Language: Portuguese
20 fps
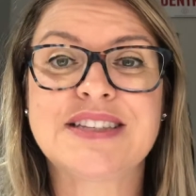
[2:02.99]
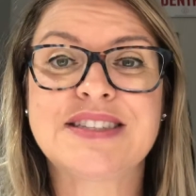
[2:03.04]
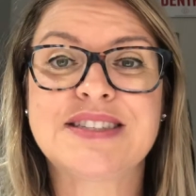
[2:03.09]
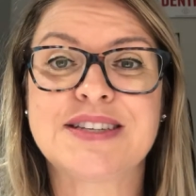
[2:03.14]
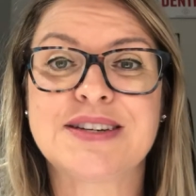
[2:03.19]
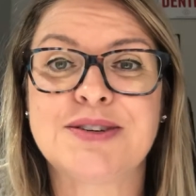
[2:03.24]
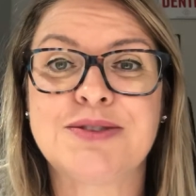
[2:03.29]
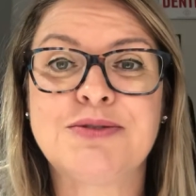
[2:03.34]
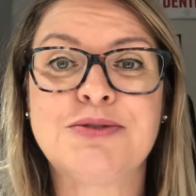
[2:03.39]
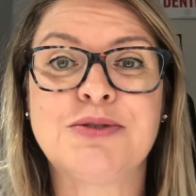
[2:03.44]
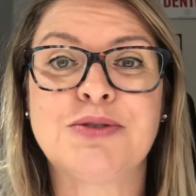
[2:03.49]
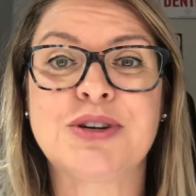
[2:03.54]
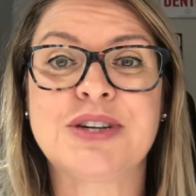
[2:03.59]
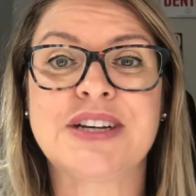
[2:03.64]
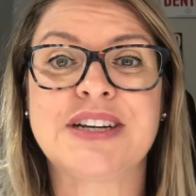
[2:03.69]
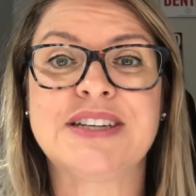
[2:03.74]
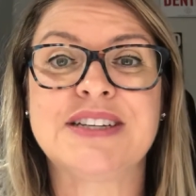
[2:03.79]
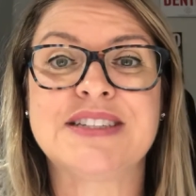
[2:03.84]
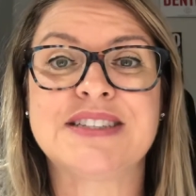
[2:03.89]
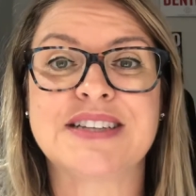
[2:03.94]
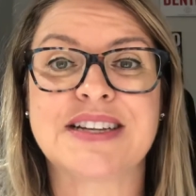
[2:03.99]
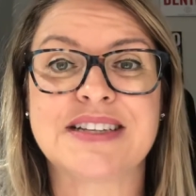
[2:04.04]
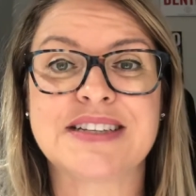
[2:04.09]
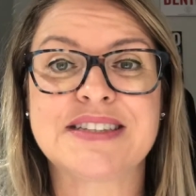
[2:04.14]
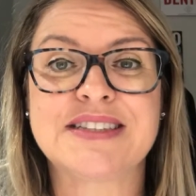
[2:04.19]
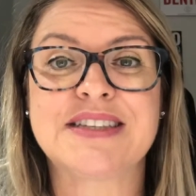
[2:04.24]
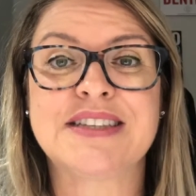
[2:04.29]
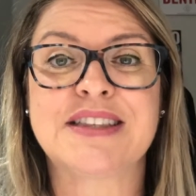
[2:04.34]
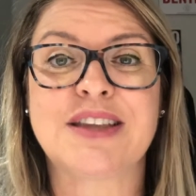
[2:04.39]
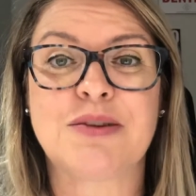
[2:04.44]
são
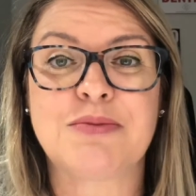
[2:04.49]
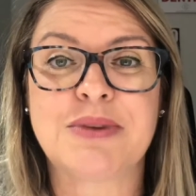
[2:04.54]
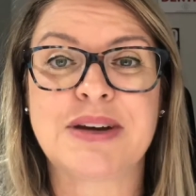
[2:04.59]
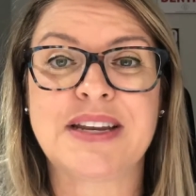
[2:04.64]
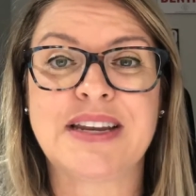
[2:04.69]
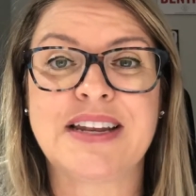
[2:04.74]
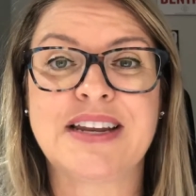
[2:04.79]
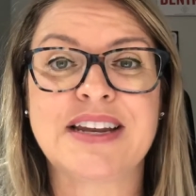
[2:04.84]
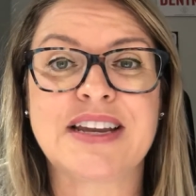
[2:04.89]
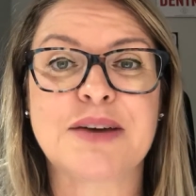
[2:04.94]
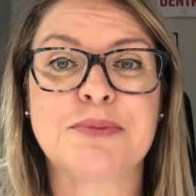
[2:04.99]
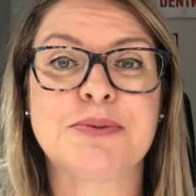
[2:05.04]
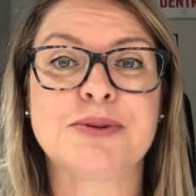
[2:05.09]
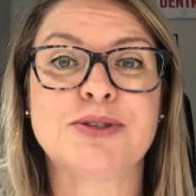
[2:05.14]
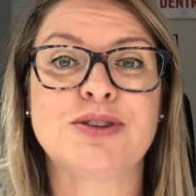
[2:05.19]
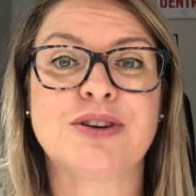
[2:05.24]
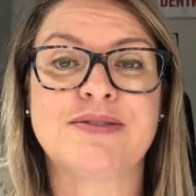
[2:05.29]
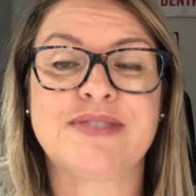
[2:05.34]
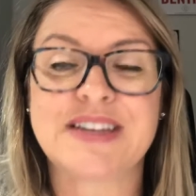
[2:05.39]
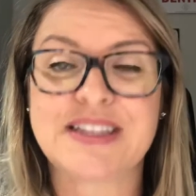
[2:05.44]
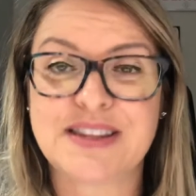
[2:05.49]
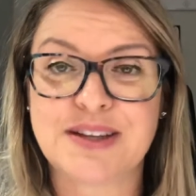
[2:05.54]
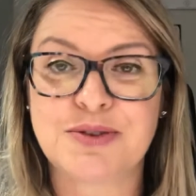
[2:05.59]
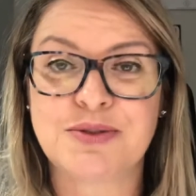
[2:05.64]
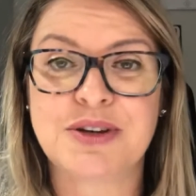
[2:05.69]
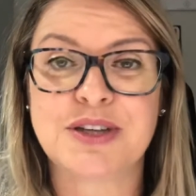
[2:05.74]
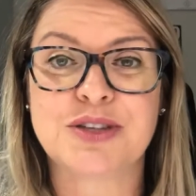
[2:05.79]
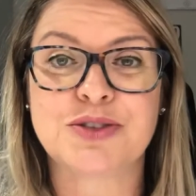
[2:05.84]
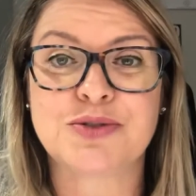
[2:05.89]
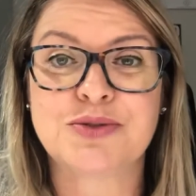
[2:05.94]
organizadas de tal maneira que a pessoa vai ter um
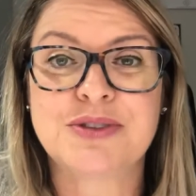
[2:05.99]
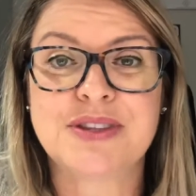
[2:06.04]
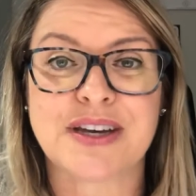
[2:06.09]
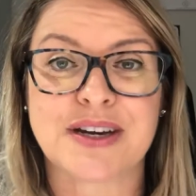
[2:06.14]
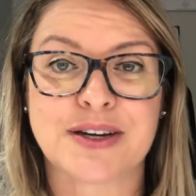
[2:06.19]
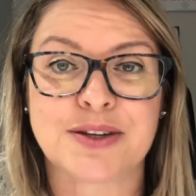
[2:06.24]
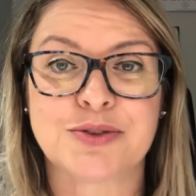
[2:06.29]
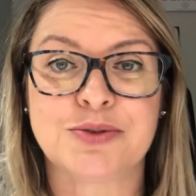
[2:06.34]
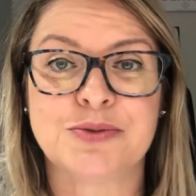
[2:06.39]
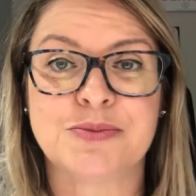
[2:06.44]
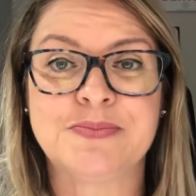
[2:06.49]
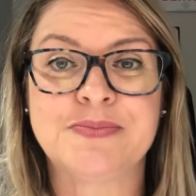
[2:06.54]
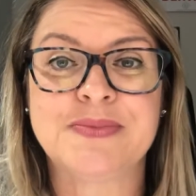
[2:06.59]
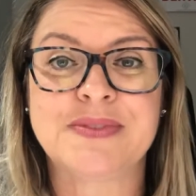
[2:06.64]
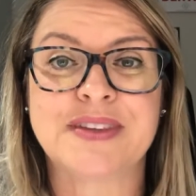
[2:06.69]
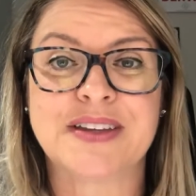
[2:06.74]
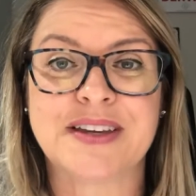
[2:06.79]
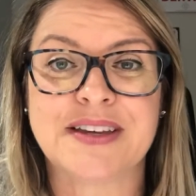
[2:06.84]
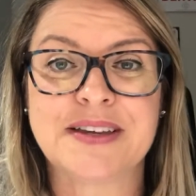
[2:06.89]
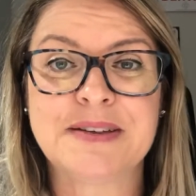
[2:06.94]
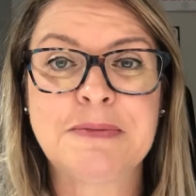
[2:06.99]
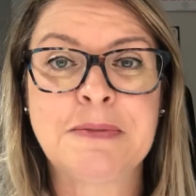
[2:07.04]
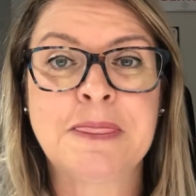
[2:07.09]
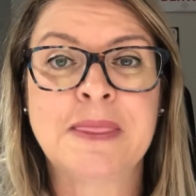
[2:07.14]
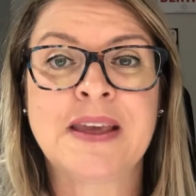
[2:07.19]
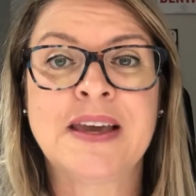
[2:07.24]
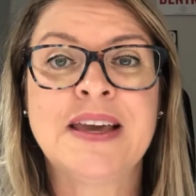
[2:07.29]
resultado, né?